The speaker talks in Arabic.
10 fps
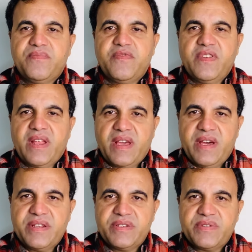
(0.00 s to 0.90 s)
في
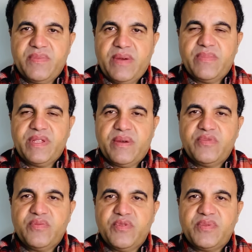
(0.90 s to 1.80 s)
الخارج محمد
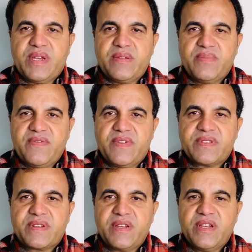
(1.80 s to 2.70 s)
عبده مبتعد من
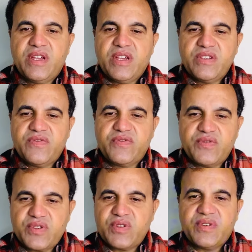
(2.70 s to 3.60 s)
فترة
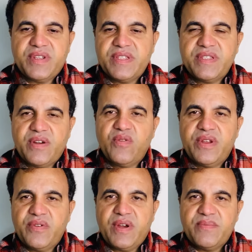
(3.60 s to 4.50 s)
شفتوه شلون عنده هو
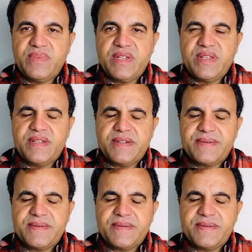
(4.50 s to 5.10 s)
نوع من